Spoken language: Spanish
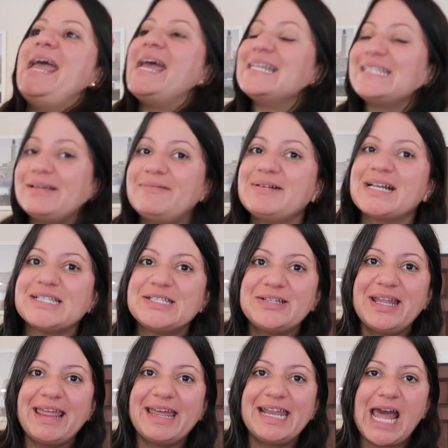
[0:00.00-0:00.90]
esas
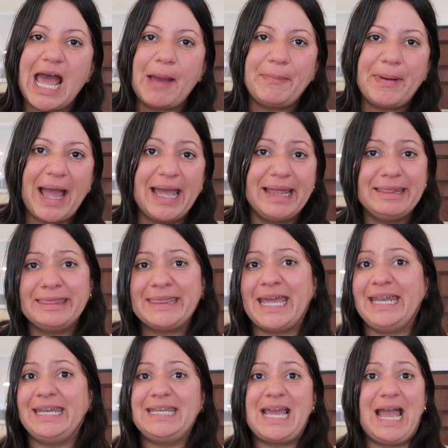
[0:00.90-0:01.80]
vacaciones de Napa
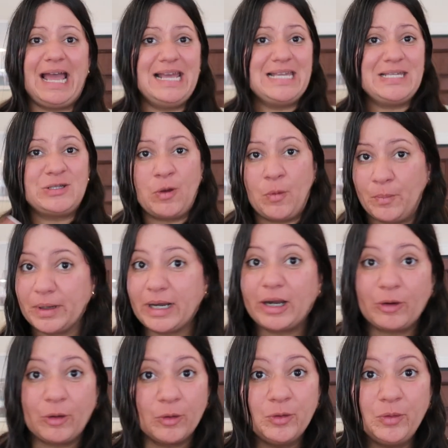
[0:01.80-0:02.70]
tenía el
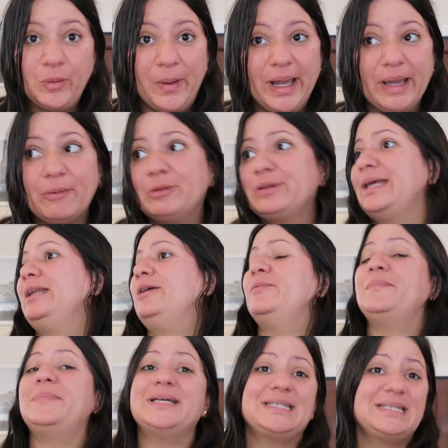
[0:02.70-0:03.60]
sombrero nuevo, tenía
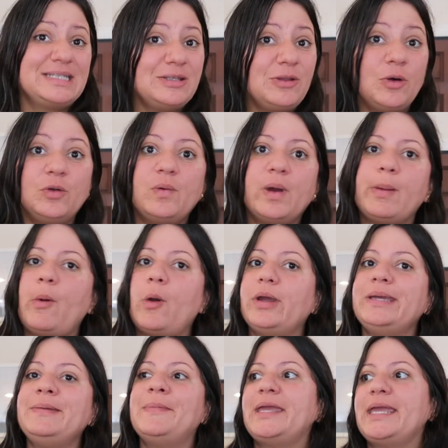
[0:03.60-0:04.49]
un vestido
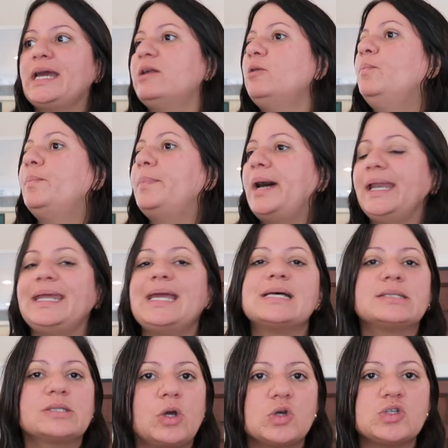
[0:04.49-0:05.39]
nuevo y me llegaron
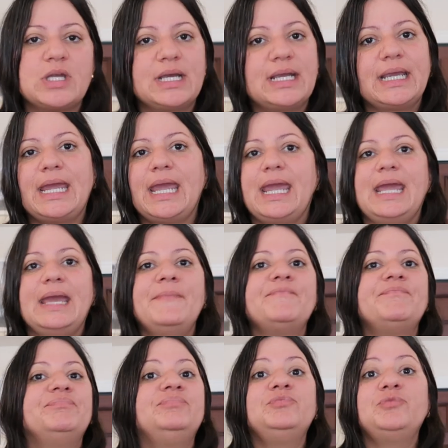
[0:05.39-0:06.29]
varias cosas
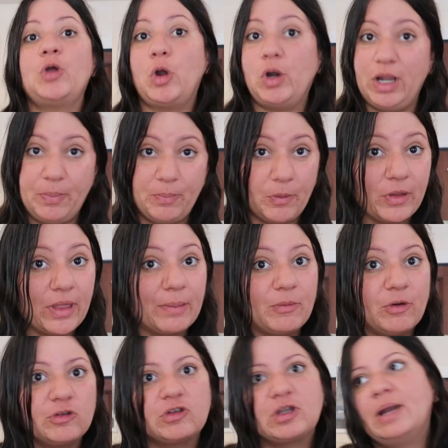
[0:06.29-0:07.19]
que no les pude
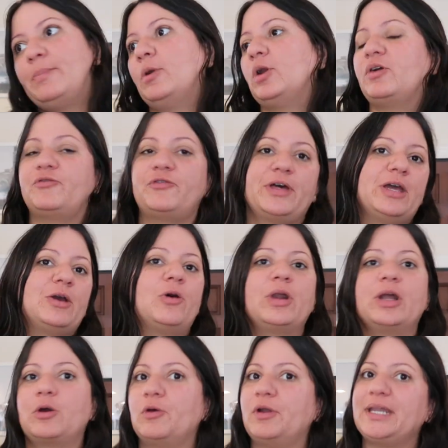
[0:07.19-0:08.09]
mostrar porque fue de
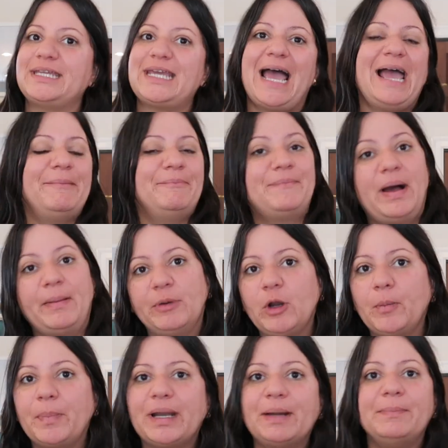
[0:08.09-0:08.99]
correr, correr, ya
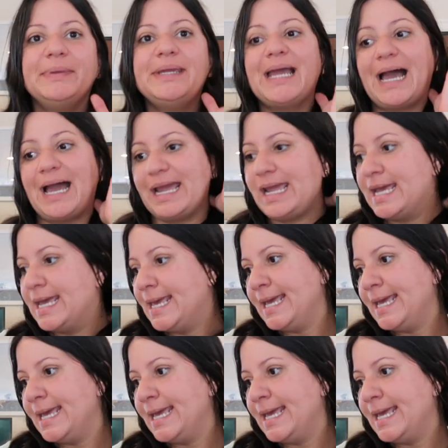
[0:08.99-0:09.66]
vámonos para el viaje